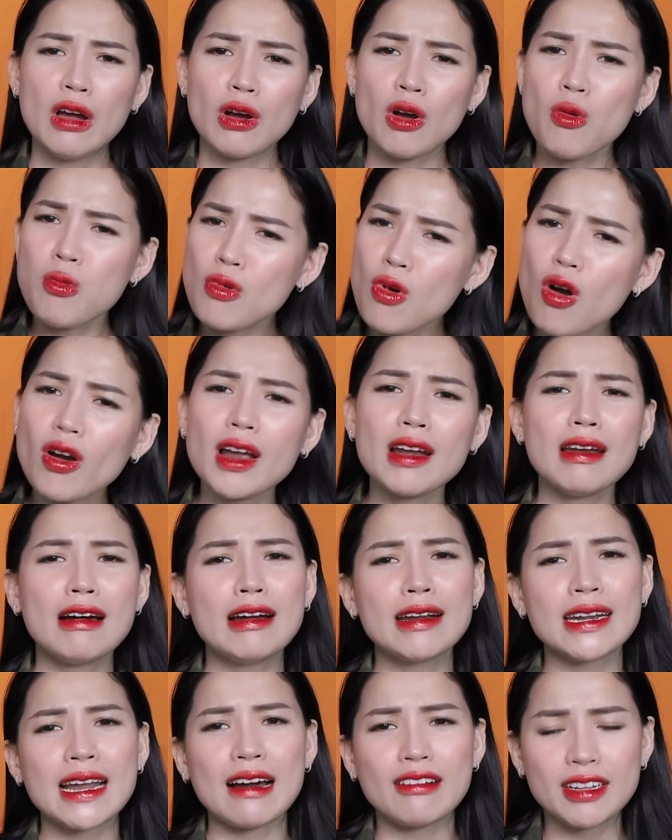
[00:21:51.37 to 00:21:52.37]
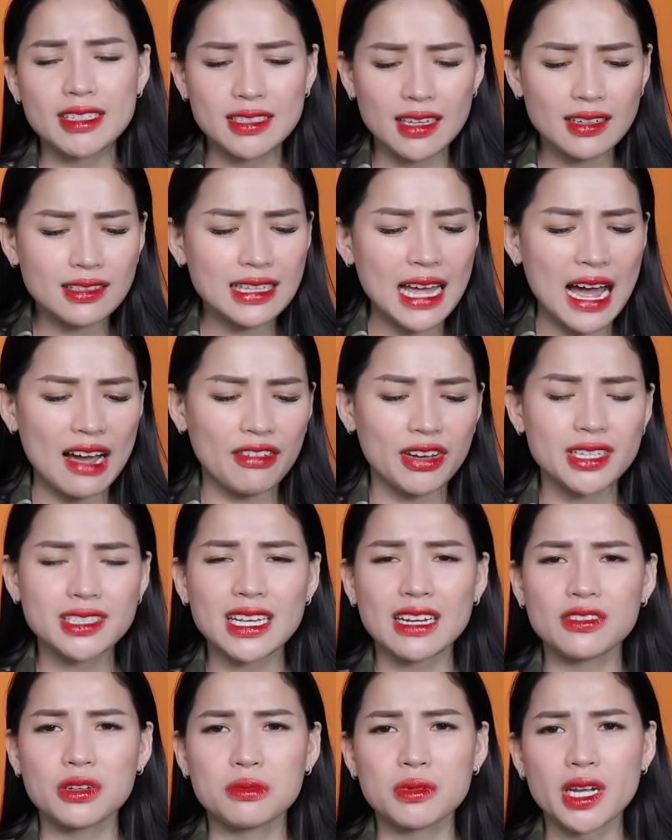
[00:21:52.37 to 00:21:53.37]
Không có cái lời nào để diễn tả về cái
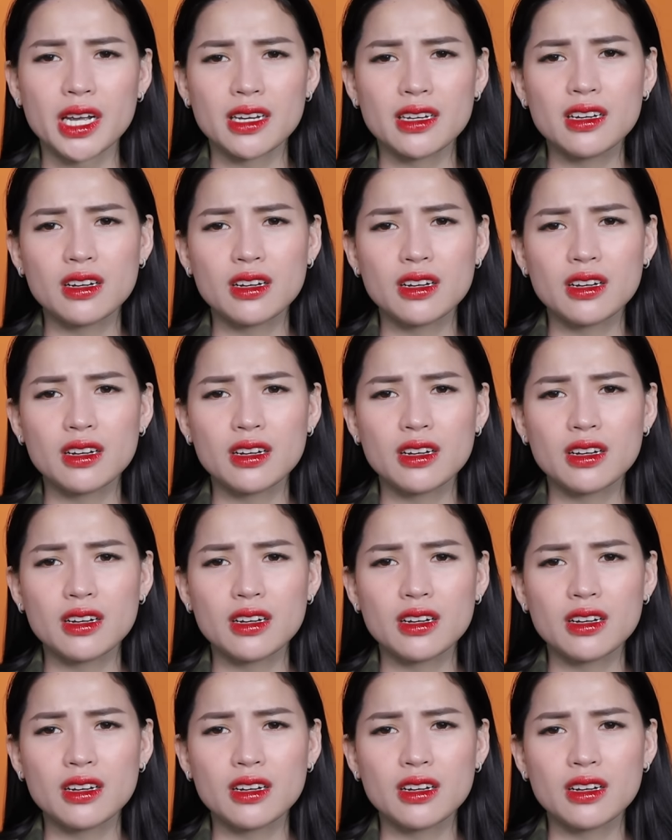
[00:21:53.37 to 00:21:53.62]
sản phẩm này.